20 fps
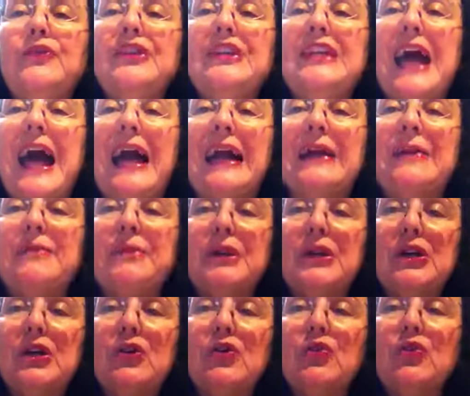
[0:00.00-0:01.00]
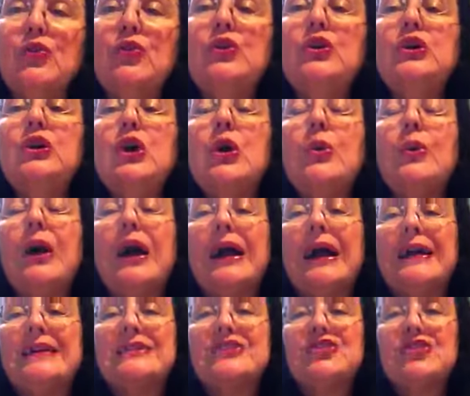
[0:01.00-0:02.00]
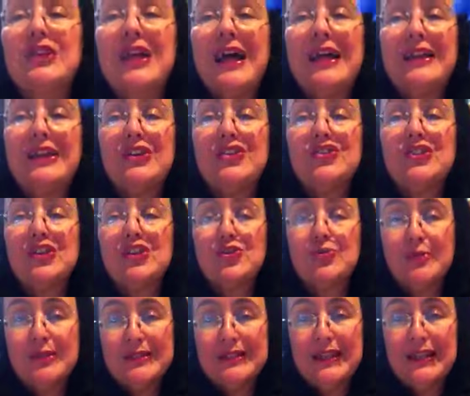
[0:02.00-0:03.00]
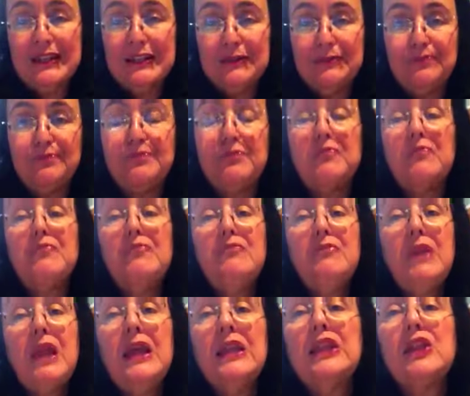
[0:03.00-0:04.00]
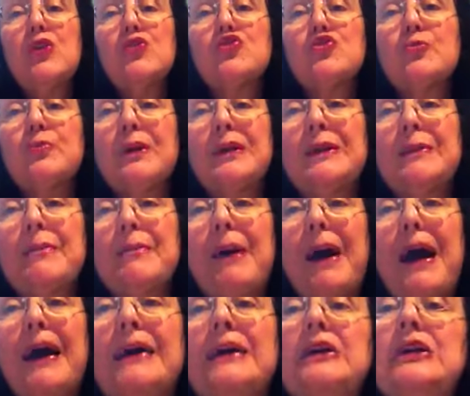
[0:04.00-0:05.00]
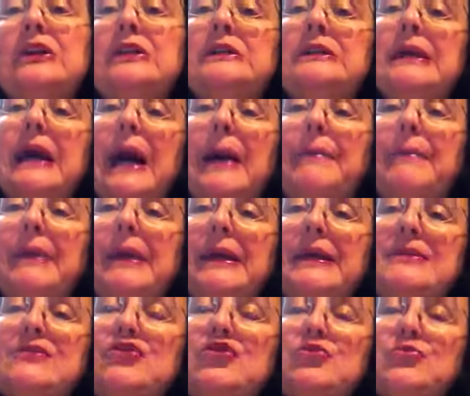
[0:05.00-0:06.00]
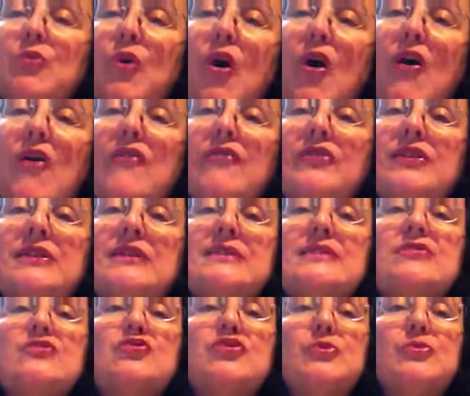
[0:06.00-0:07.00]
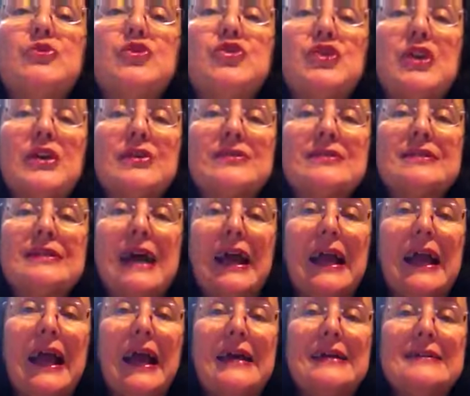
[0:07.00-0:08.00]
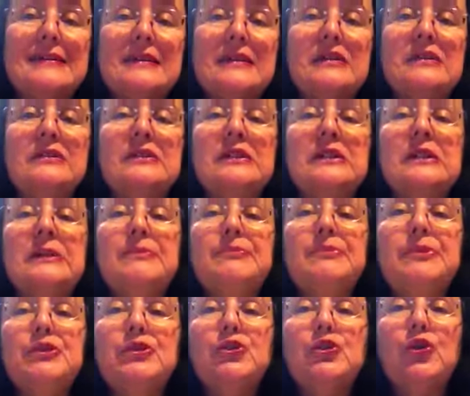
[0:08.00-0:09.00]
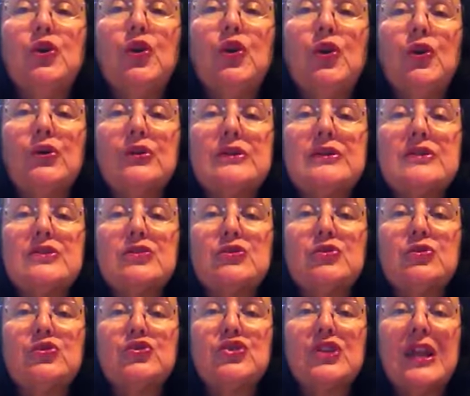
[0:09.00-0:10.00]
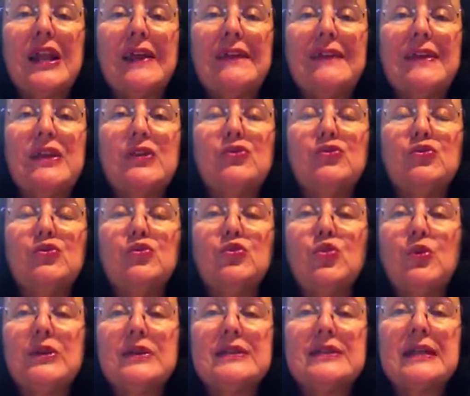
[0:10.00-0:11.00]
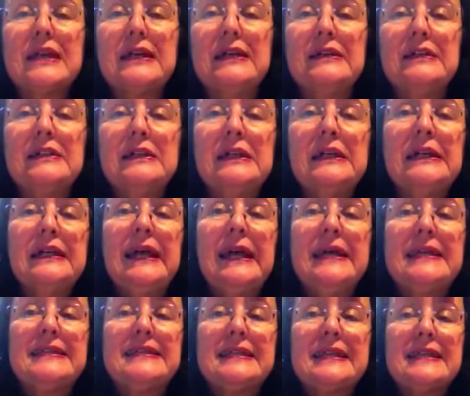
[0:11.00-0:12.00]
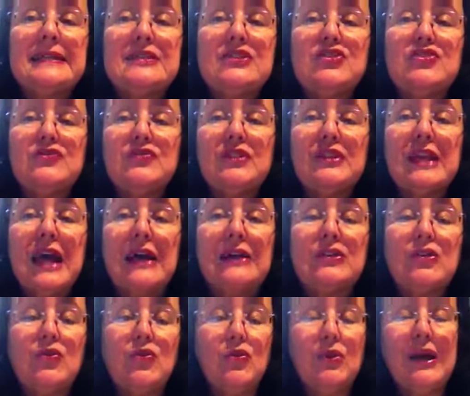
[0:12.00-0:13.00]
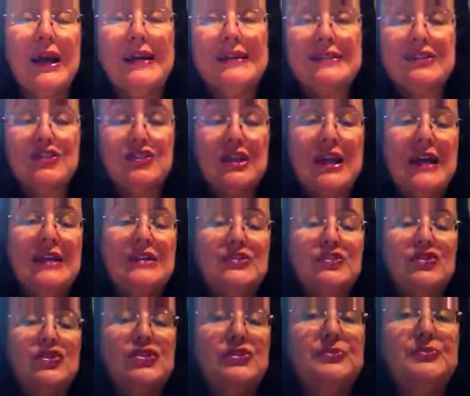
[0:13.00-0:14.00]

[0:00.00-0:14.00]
vinagre branco com a casca de laranja e deixo macerando. Então, uso para limpar é, mesas, móveis, os objetos da casa, micro-ondas e tudo, geladeira, tudo com essa essência de vinagre com casca de laranja.